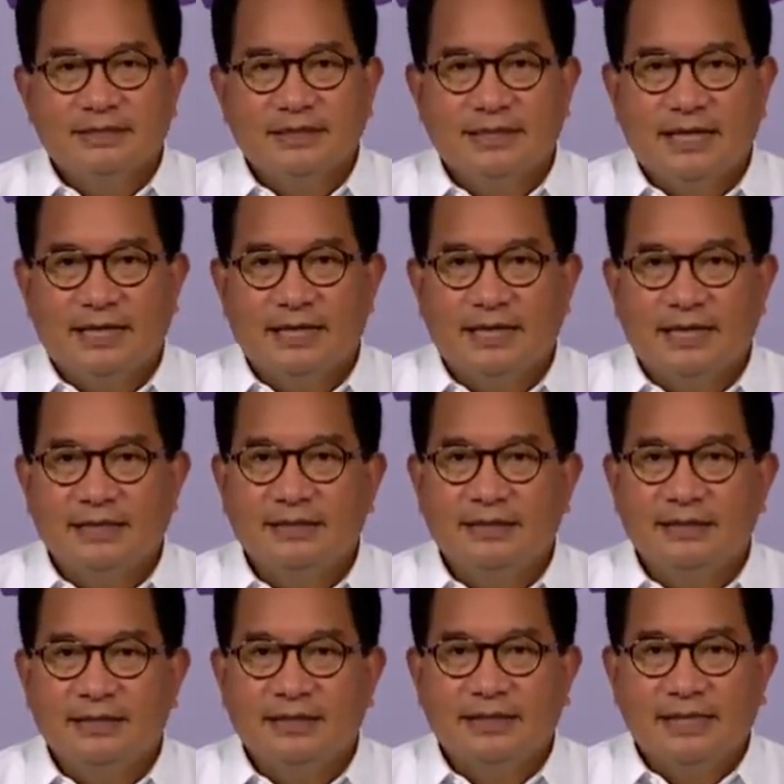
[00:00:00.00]

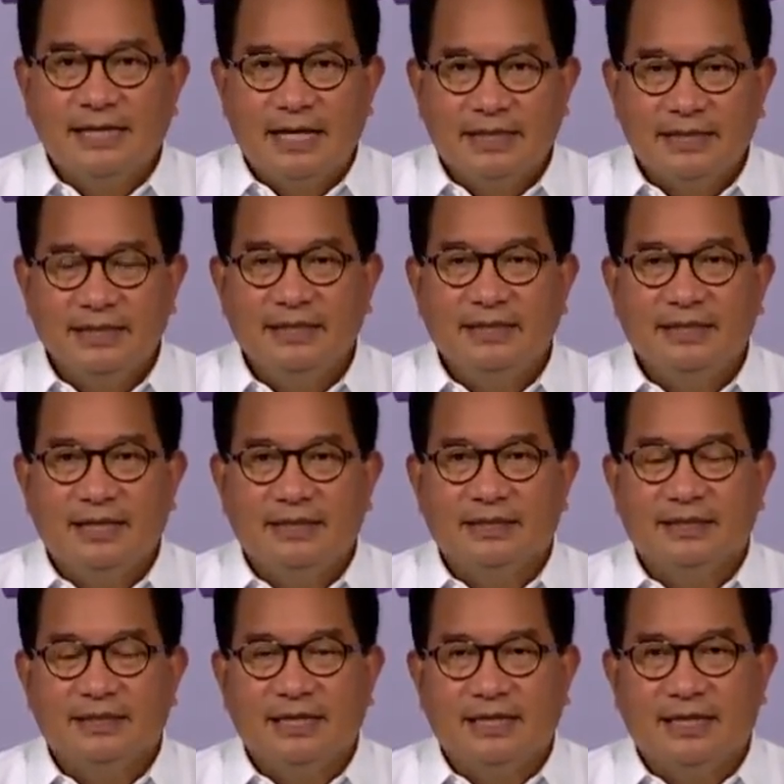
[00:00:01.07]
Sedangkan dari dan
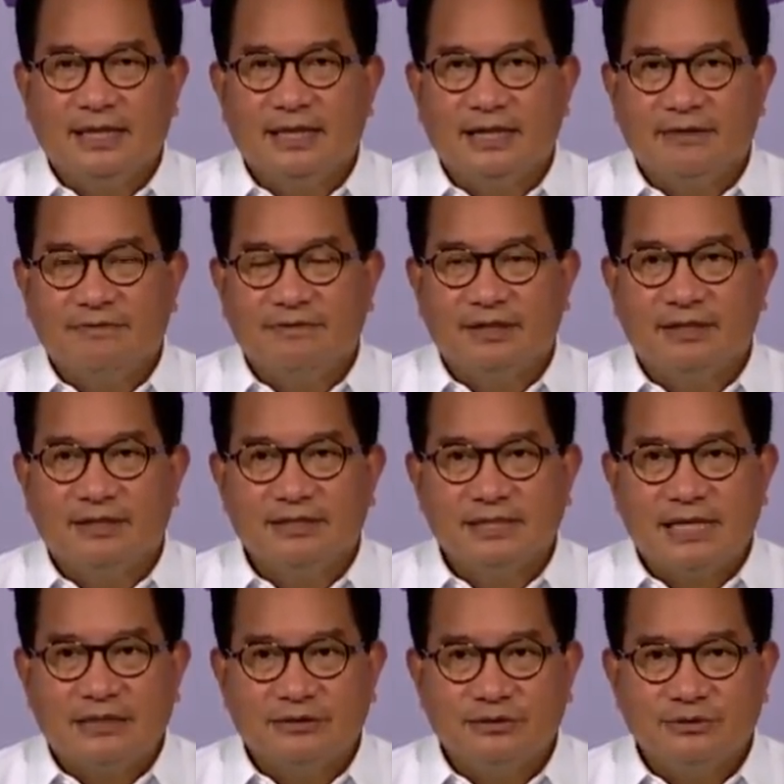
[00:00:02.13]
ke daerah level 1
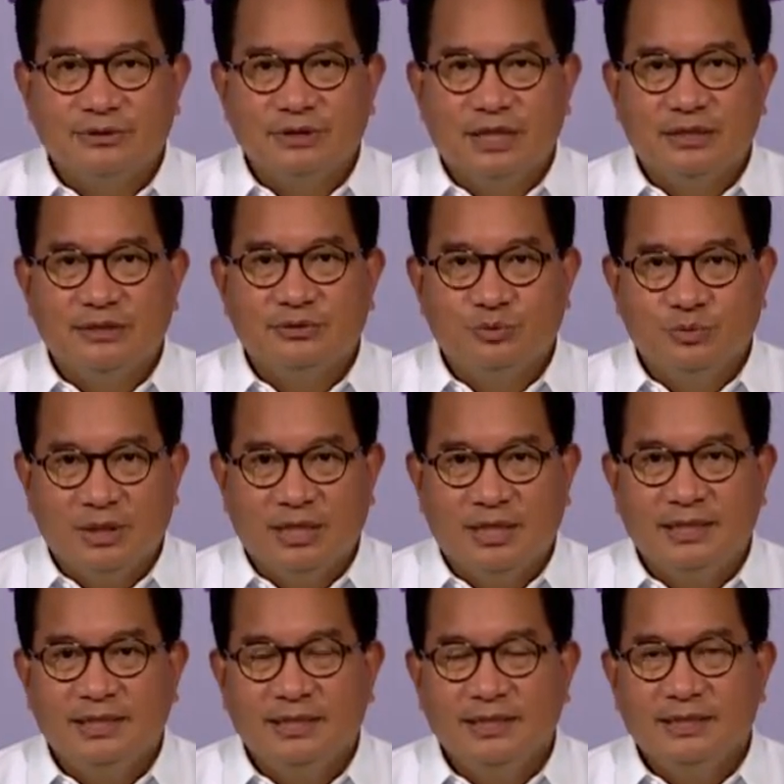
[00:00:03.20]
dan
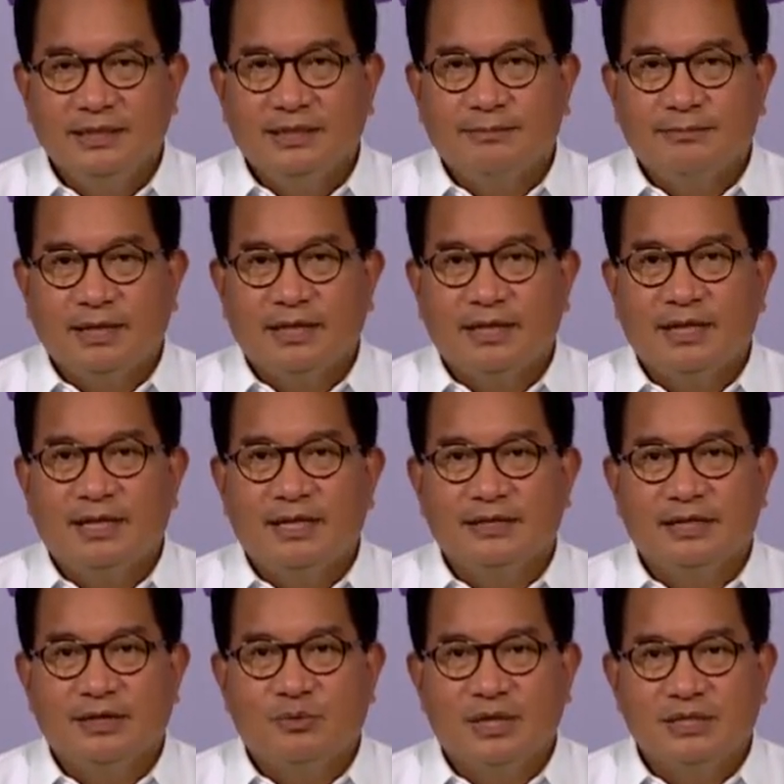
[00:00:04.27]
2, maka
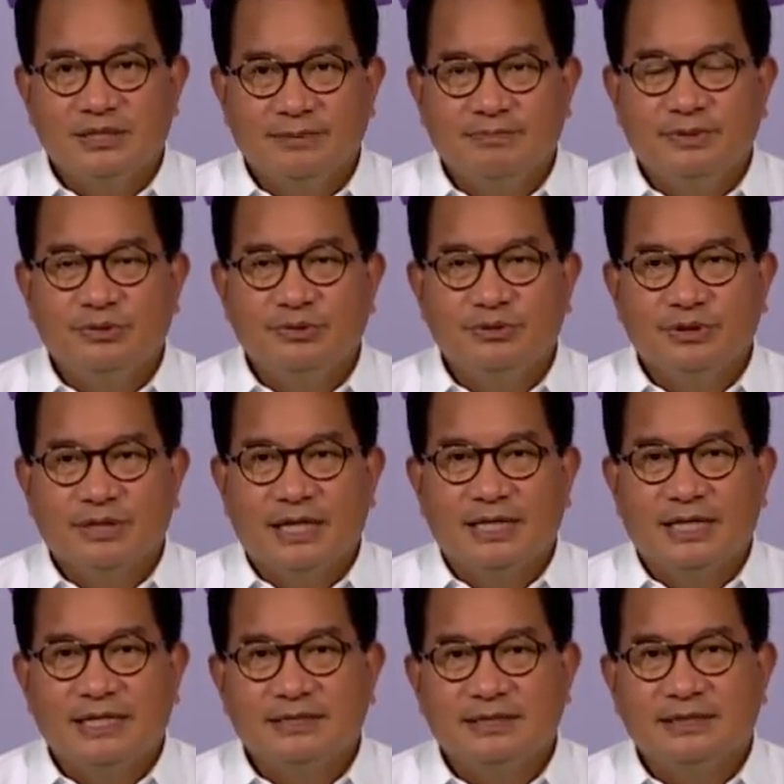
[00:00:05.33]
hanya wajib
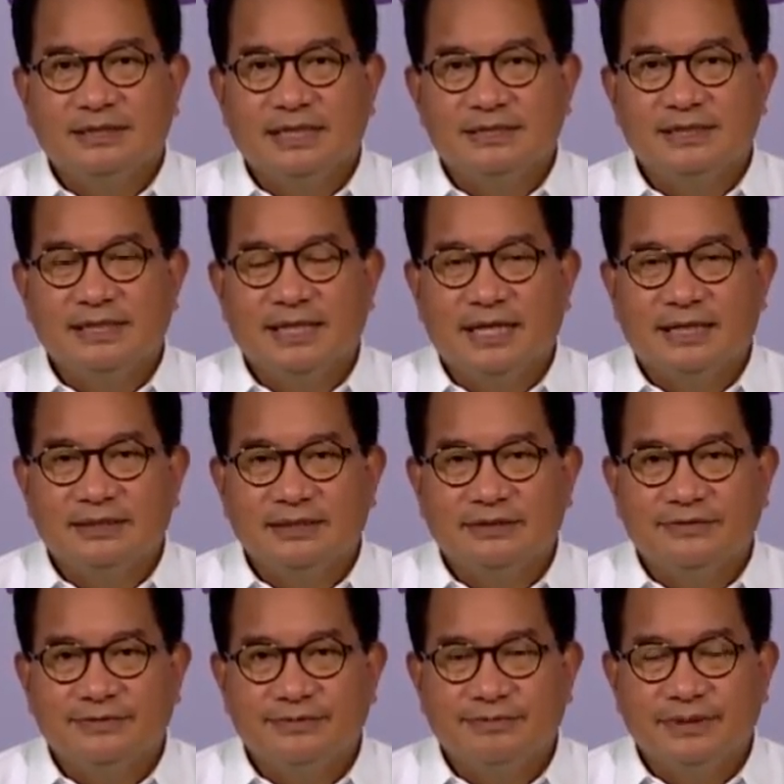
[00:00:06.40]
menunjukkan hasil tes
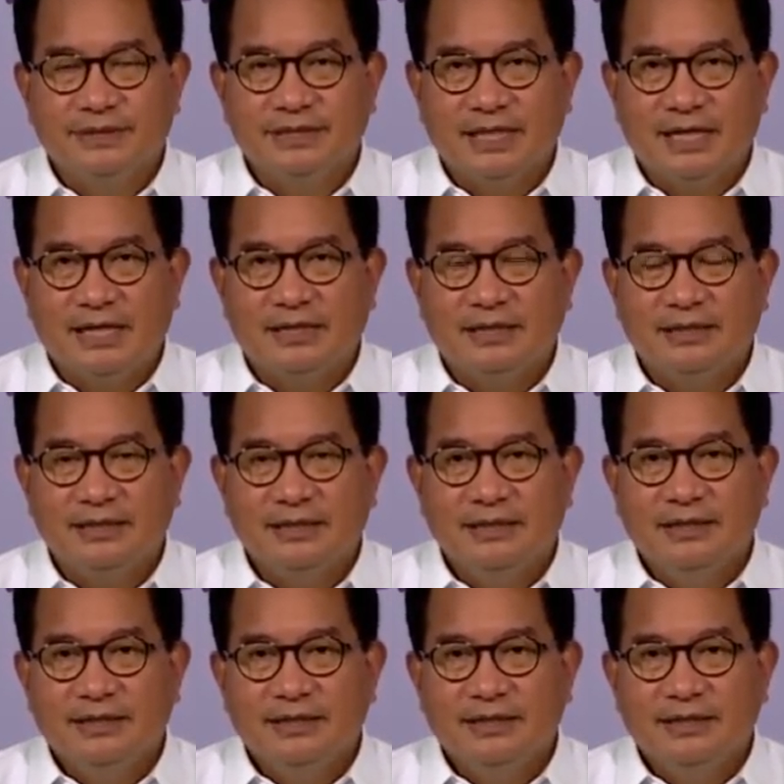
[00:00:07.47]
negatif PCR